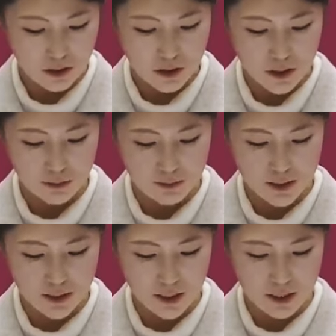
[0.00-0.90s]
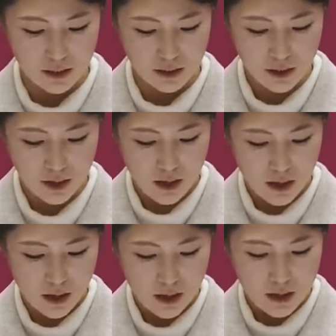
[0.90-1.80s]
것이 없는지
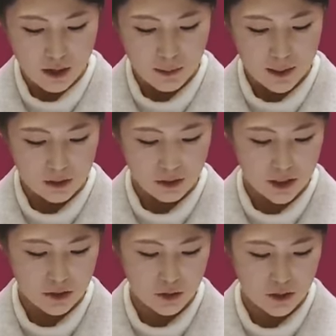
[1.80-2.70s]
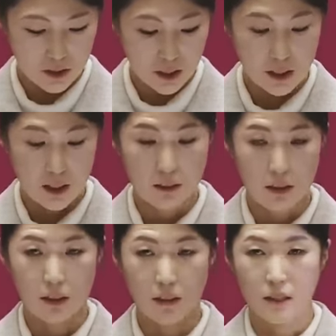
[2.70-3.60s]
반성할 수 있는 계기가
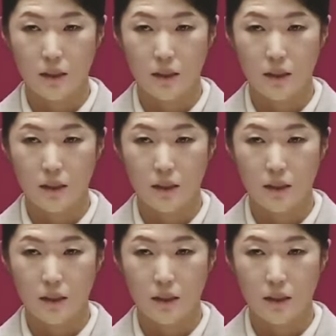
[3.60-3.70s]
되기를